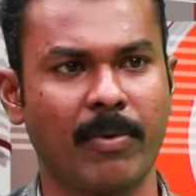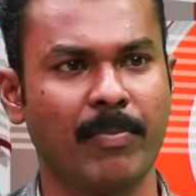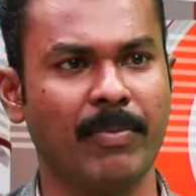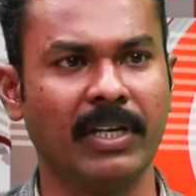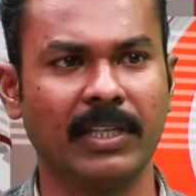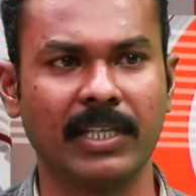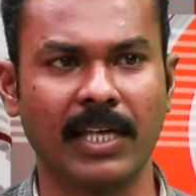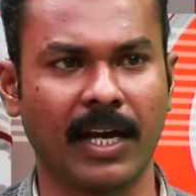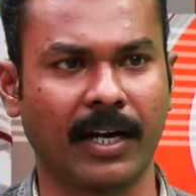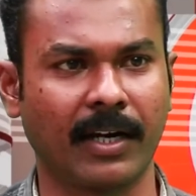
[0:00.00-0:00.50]
తప్ప
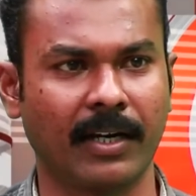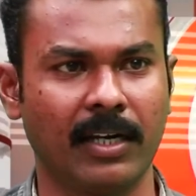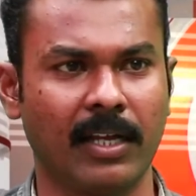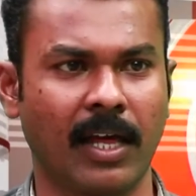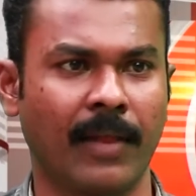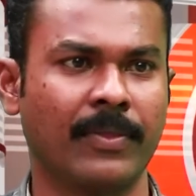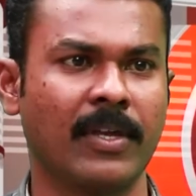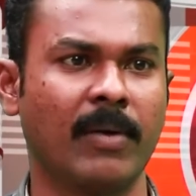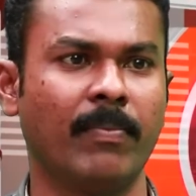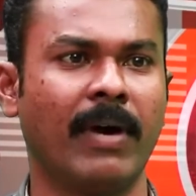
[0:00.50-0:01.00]
మిగతా ఎక్కడ
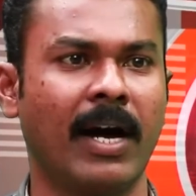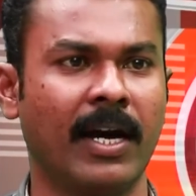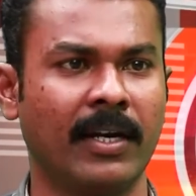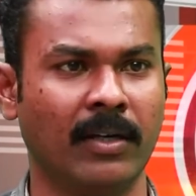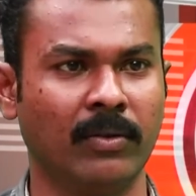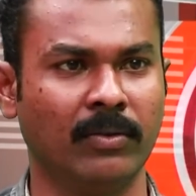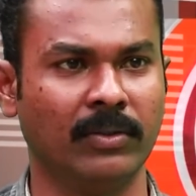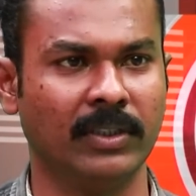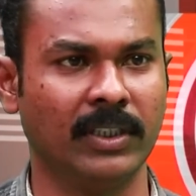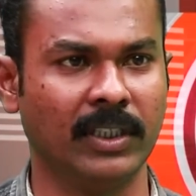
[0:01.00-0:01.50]
అంతా
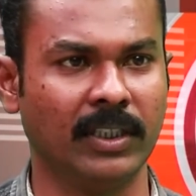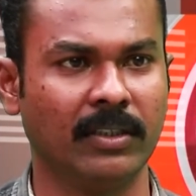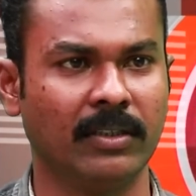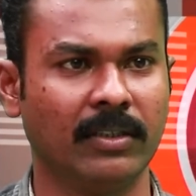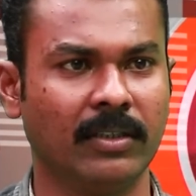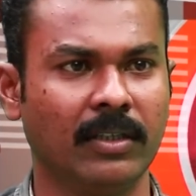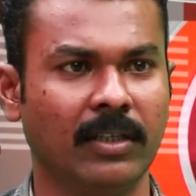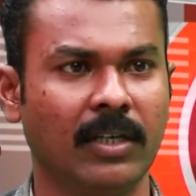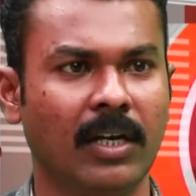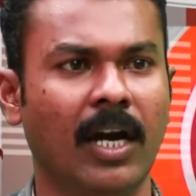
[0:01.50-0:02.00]
బాగానే ఉంది
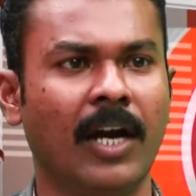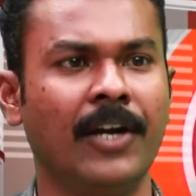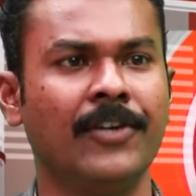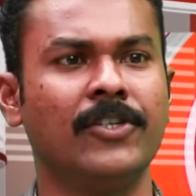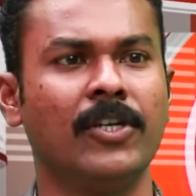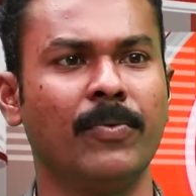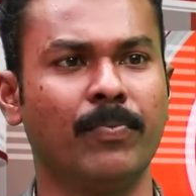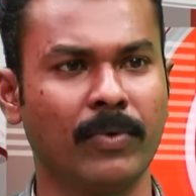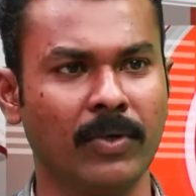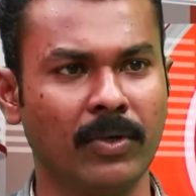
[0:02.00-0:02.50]
అని
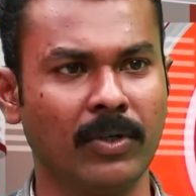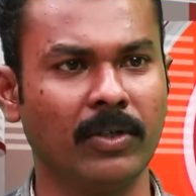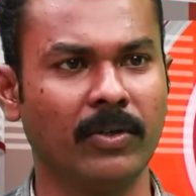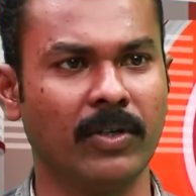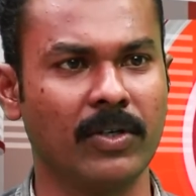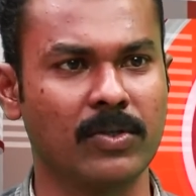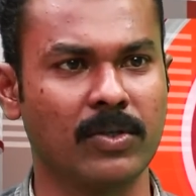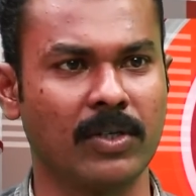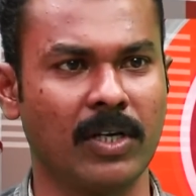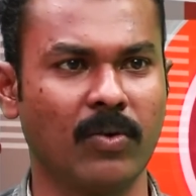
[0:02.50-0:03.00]
చెప్పుకుంటూ
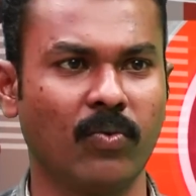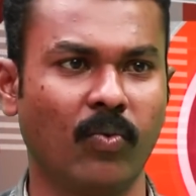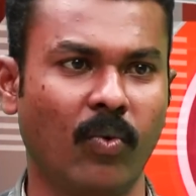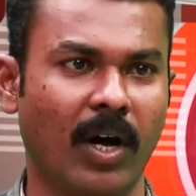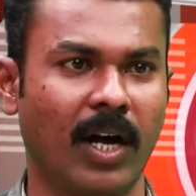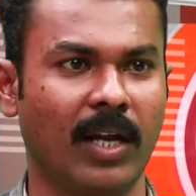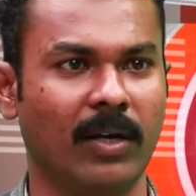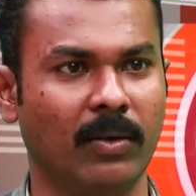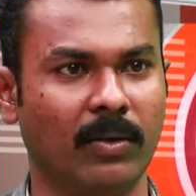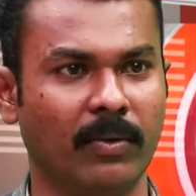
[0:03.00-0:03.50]
వస్తున్నారు
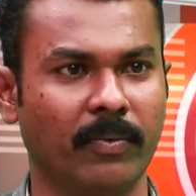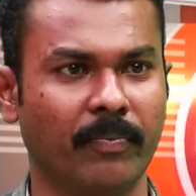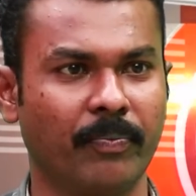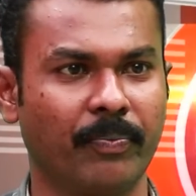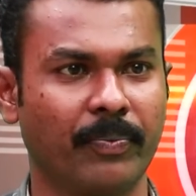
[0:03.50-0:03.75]
వాళ్ళు